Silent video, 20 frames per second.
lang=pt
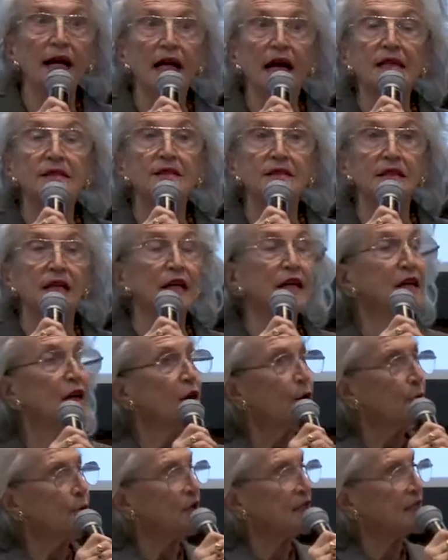HC,
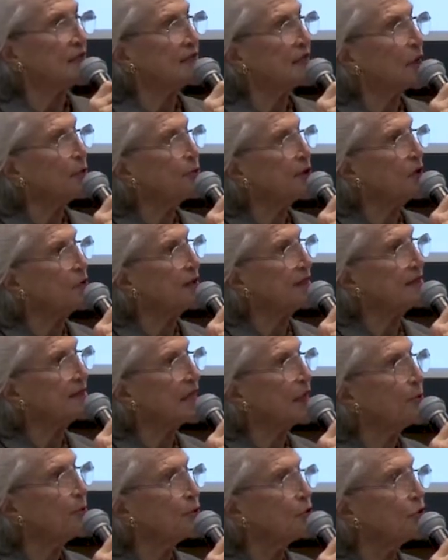por exemplo, é um
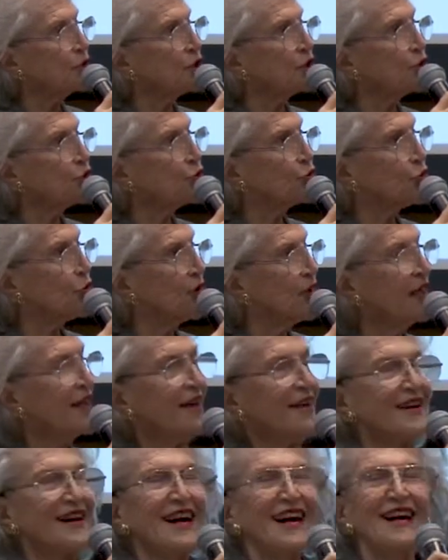exemplo disto.
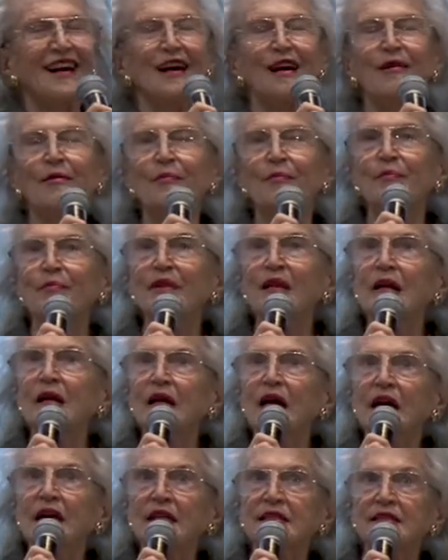
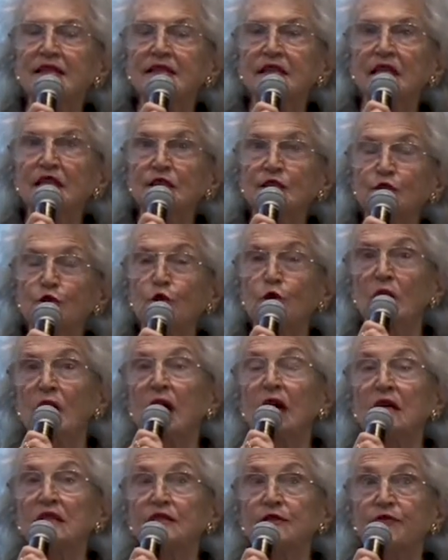As, as,
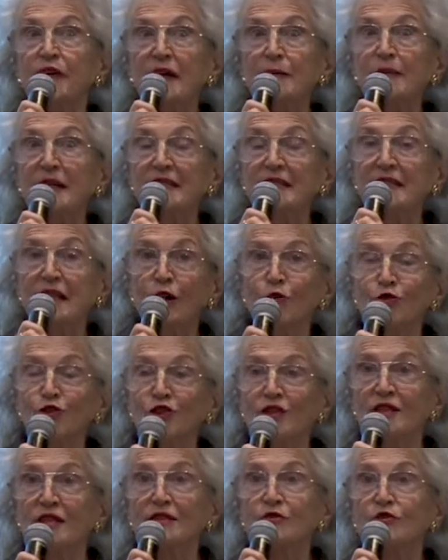as
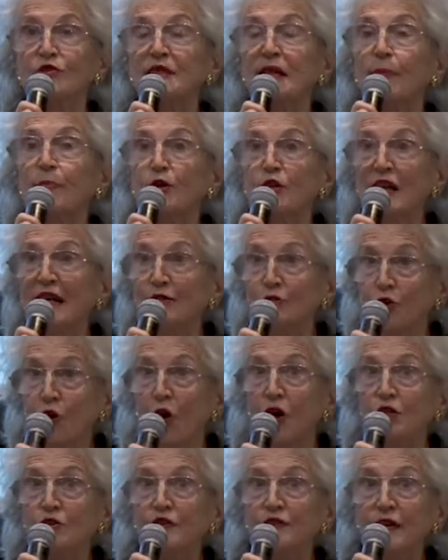farmacêuticas, os
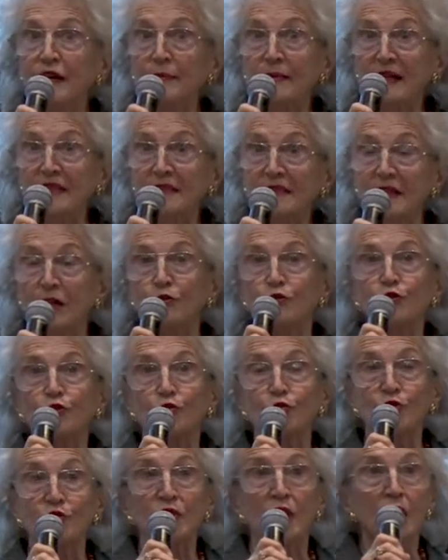laboratórios
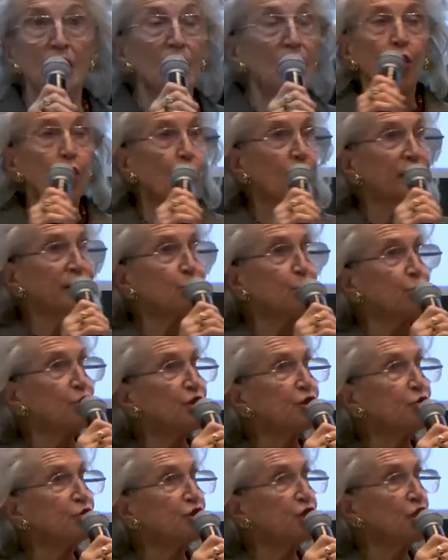farmacêuticos, com o
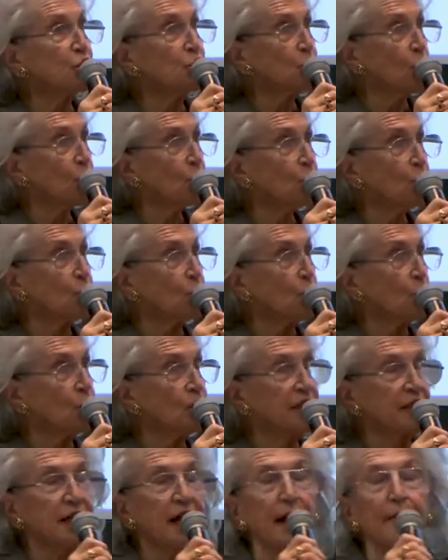intuito de lucro
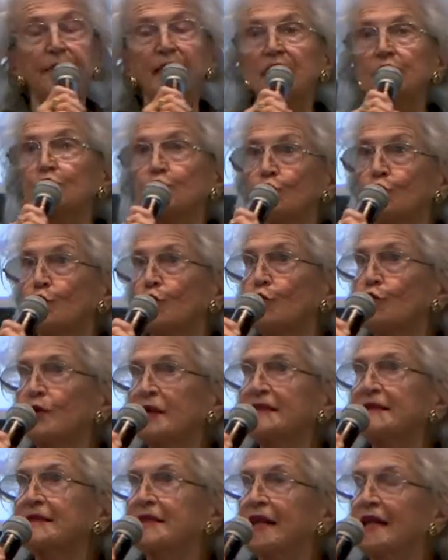unicamente, o lucro
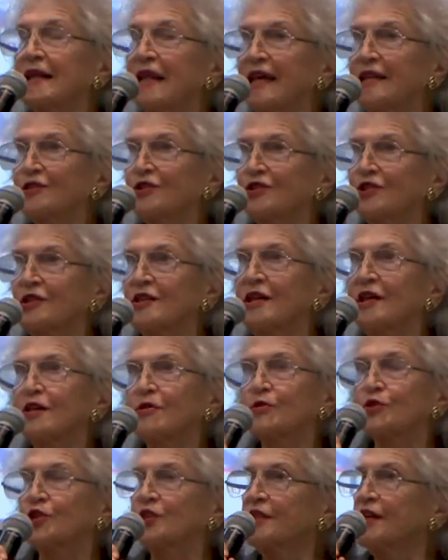é excelente,
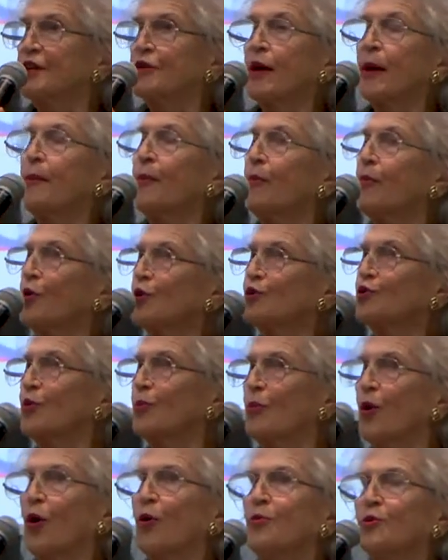o dinheiro é muito
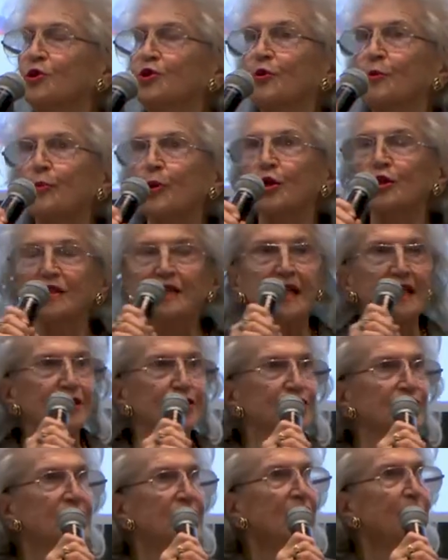bom, muito
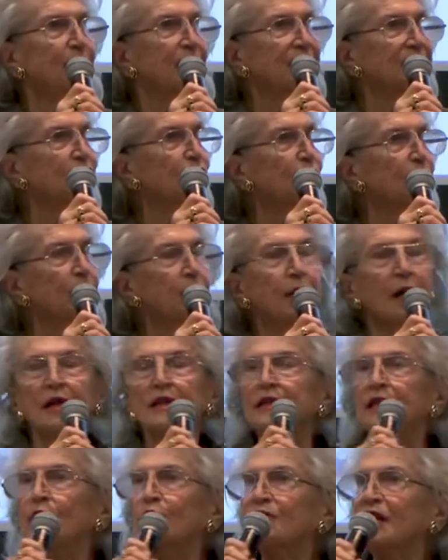importante, mas não,
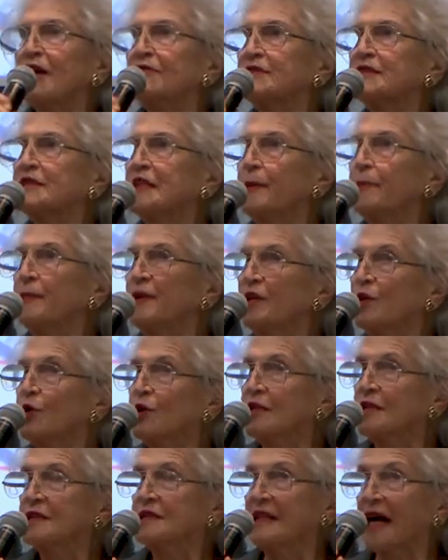não deve ser
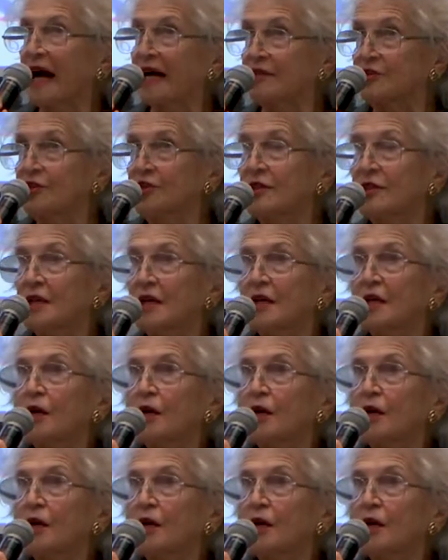prioridade.